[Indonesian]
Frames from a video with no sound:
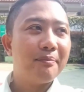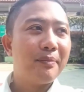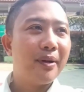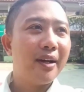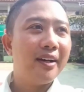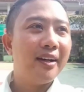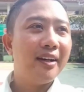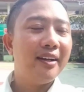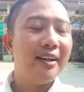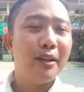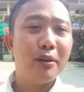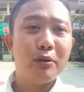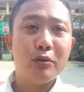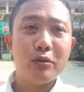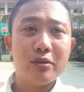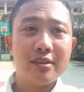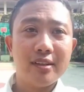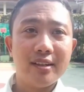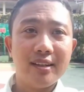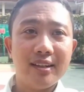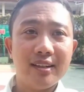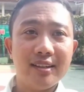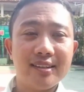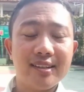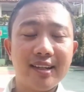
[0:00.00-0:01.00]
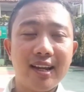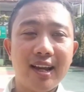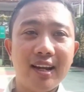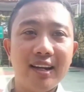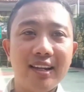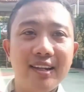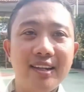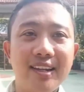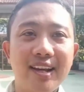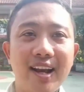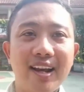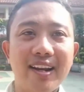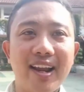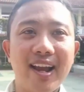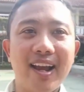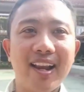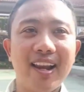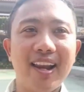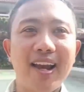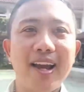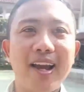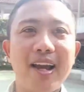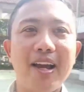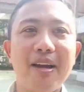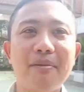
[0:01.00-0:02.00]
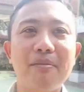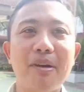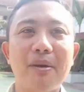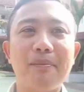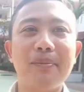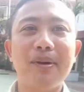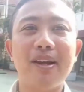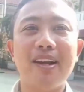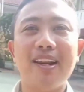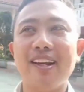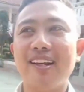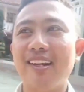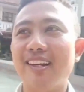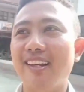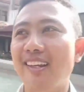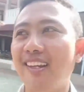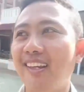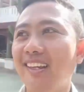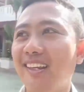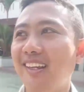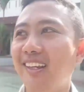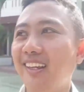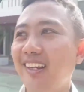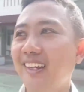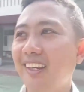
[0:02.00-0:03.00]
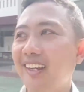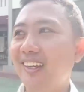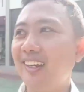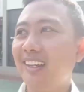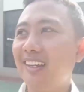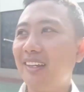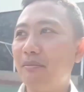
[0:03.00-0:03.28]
Pak Deddy itu senang sekali dengan alam apalagi